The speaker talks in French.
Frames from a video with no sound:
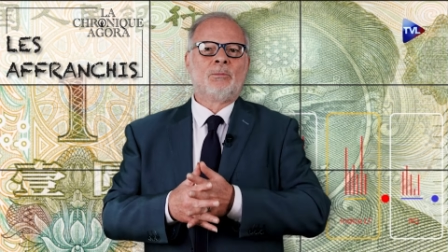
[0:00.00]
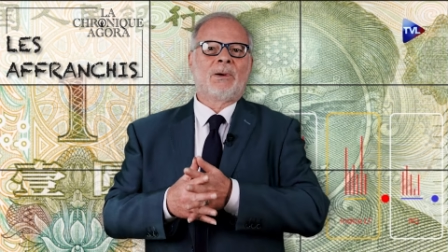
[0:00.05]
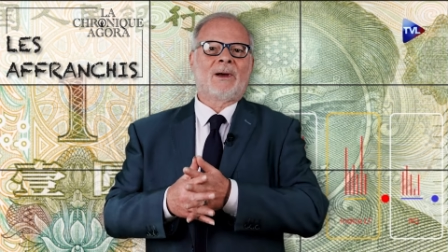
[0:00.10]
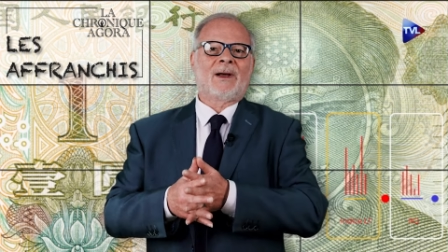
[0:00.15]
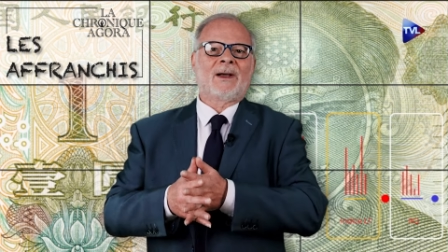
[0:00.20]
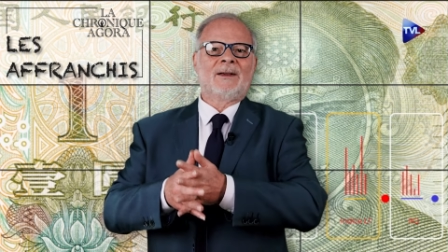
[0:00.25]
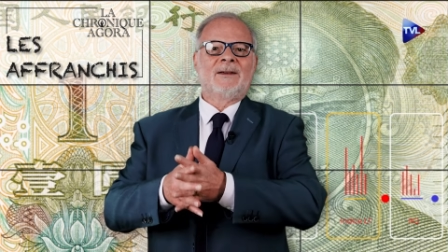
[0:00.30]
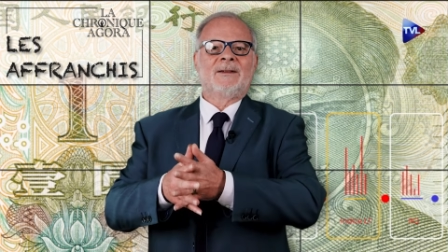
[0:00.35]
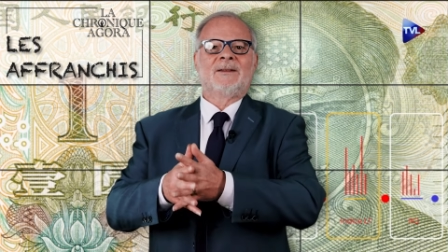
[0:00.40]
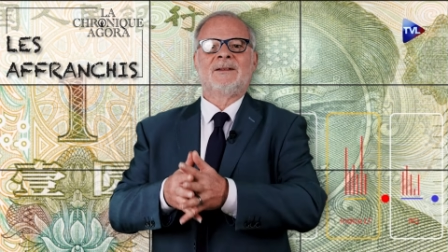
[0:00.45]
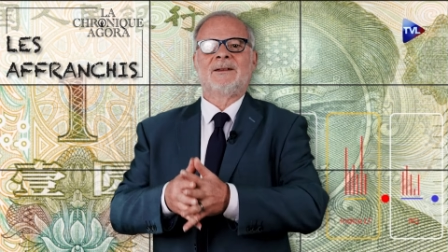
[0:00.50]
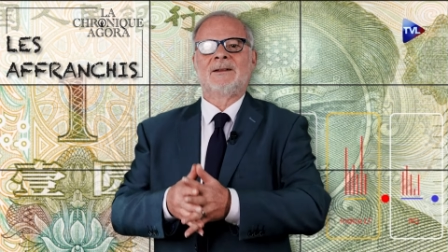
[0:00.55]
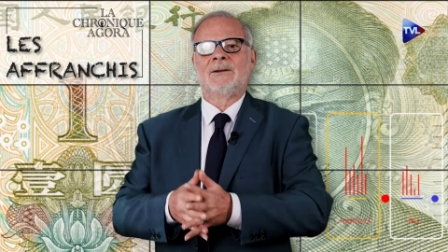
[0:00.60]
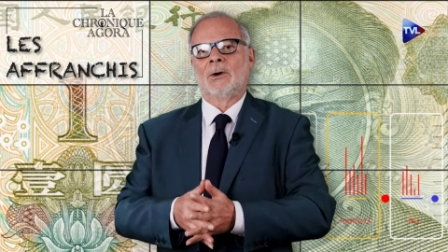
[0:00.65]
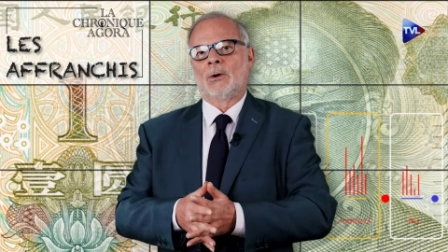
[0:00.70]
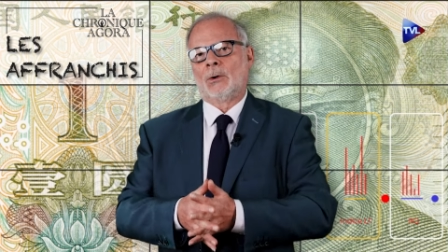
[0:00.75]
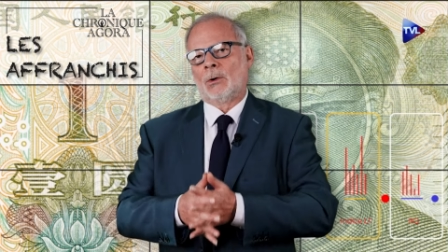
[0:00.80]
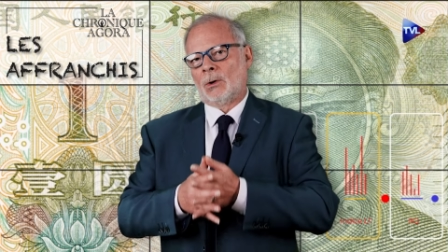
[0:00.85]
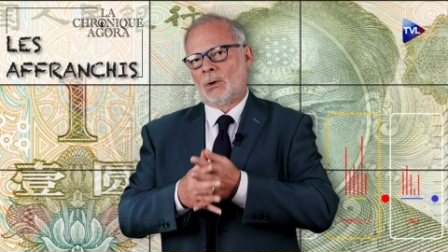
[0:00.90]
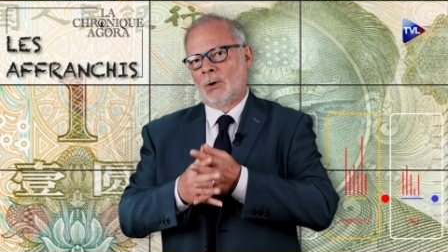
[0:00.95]

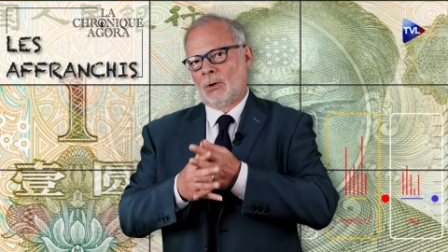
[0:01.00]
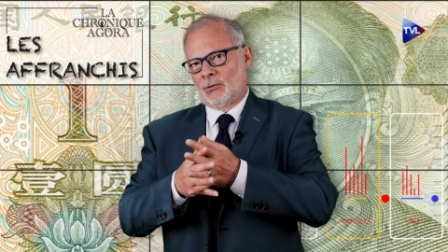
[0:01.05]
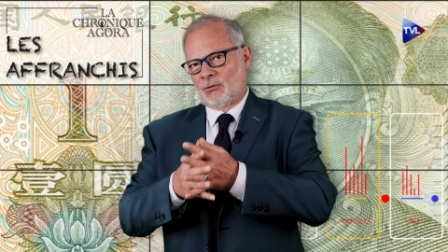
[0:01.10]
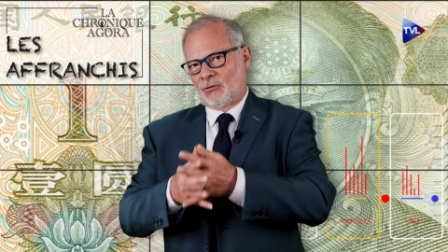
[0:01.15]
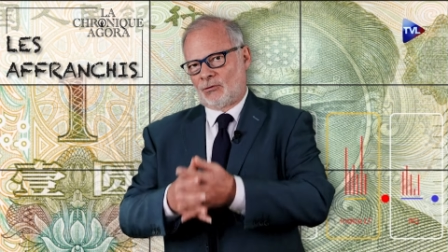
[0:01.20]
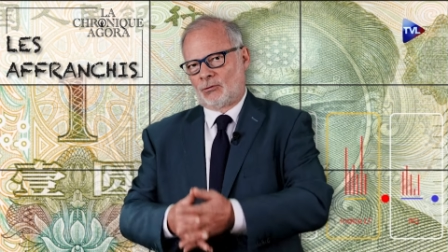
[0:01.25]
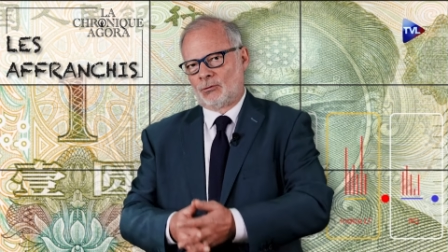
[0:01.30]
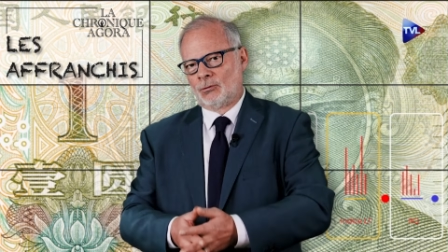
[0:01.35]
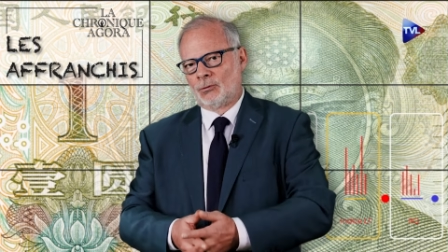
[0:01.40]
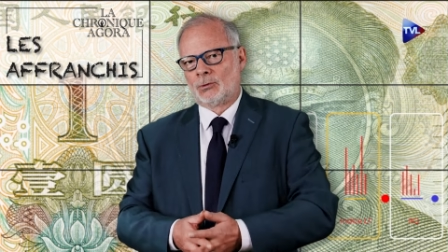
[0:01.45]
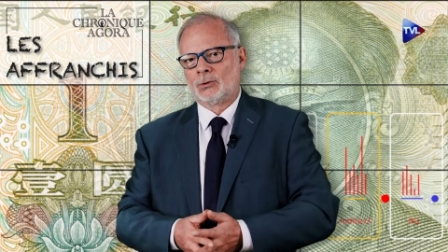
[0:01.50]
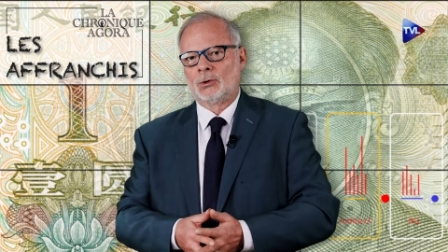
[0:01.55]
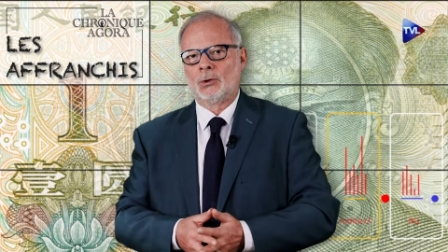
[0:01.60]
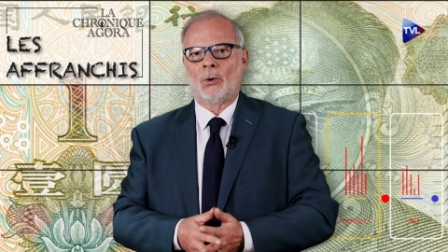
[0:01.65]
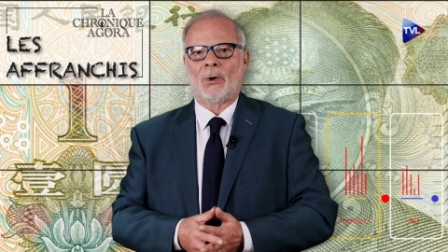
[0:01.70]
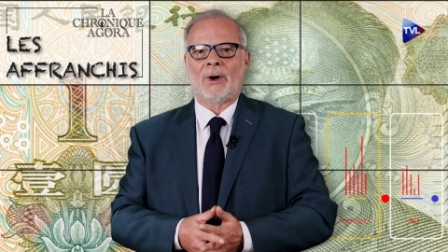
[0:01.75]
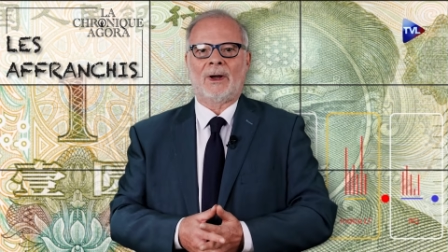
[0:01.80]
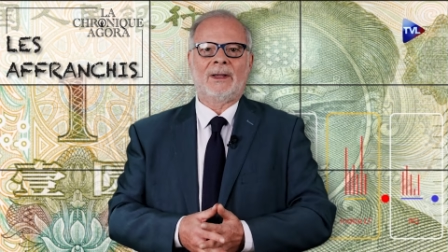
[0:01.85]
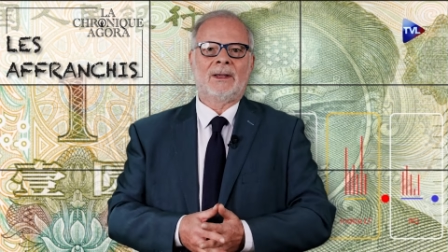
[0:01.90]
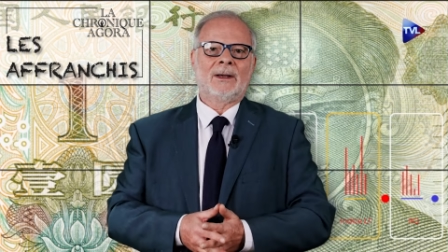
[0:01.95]
président
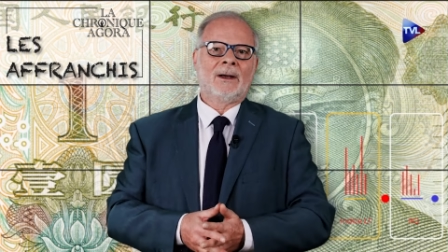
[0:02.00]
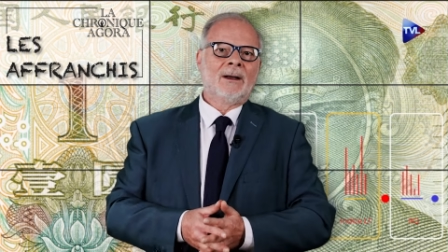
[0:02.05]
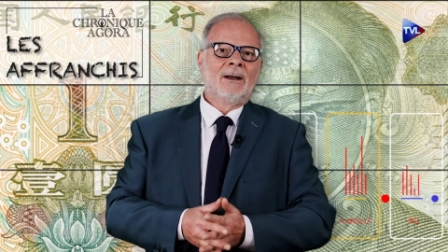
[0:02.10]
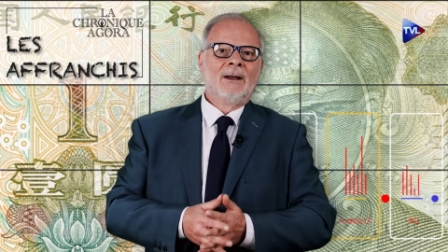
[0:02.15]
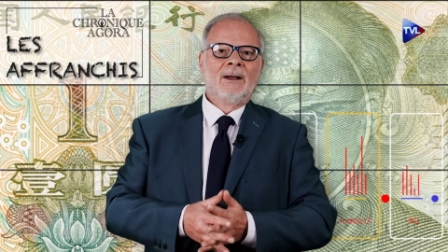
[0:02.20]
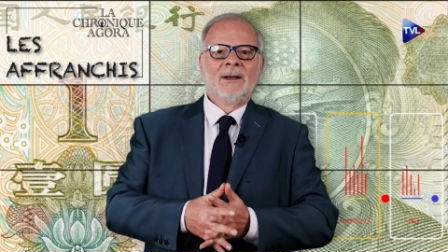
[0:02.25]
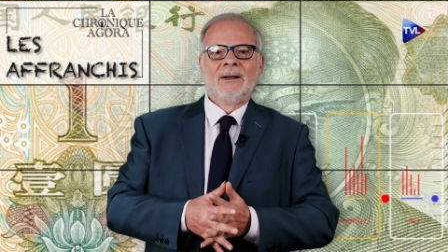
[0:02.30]
sud-coréen